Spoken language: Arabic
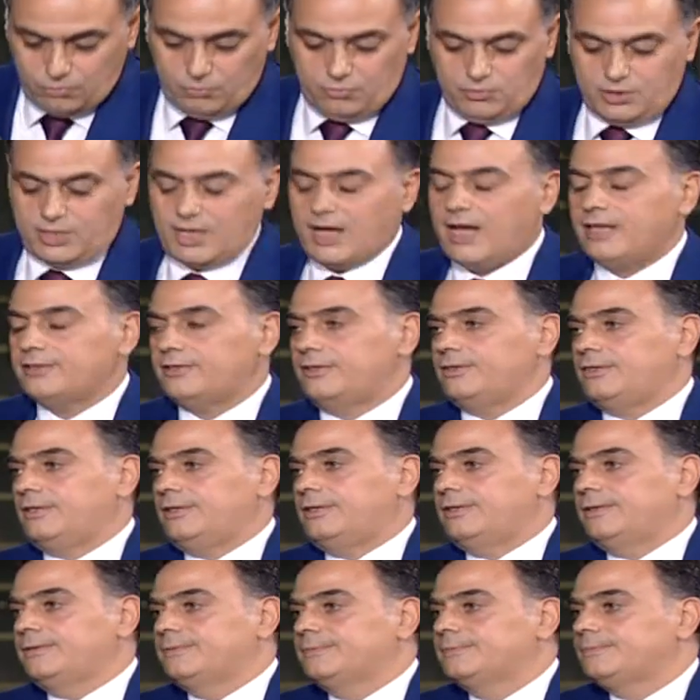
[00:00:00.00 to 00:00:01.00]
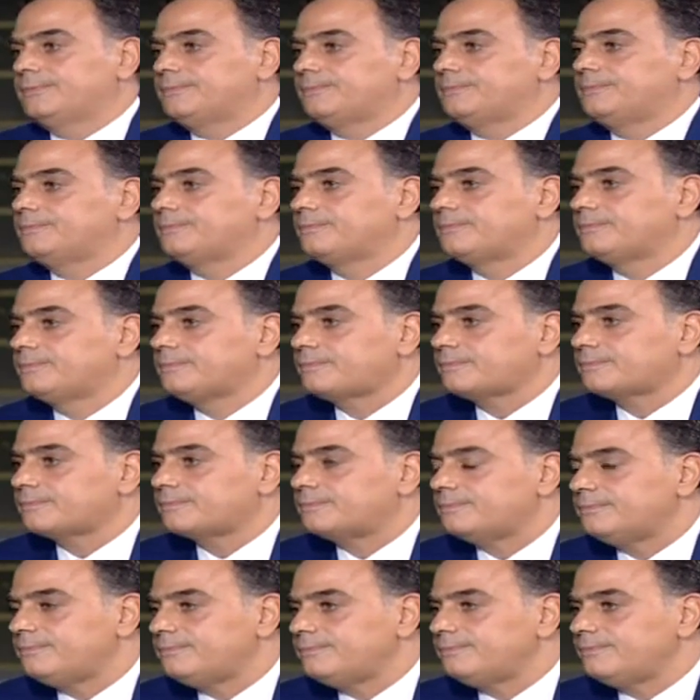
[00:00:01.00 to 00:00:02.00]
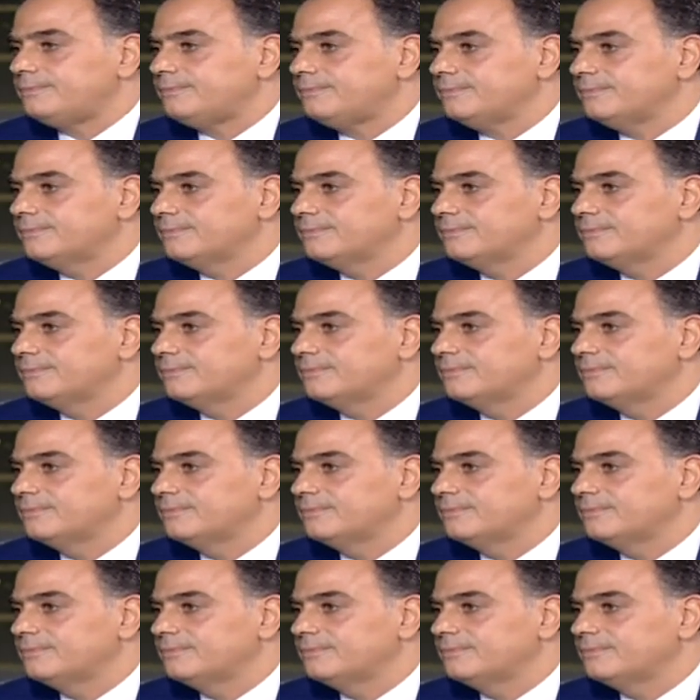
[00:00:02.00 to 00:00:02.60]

وزي حضرتك أهلا بيك ومساء الخير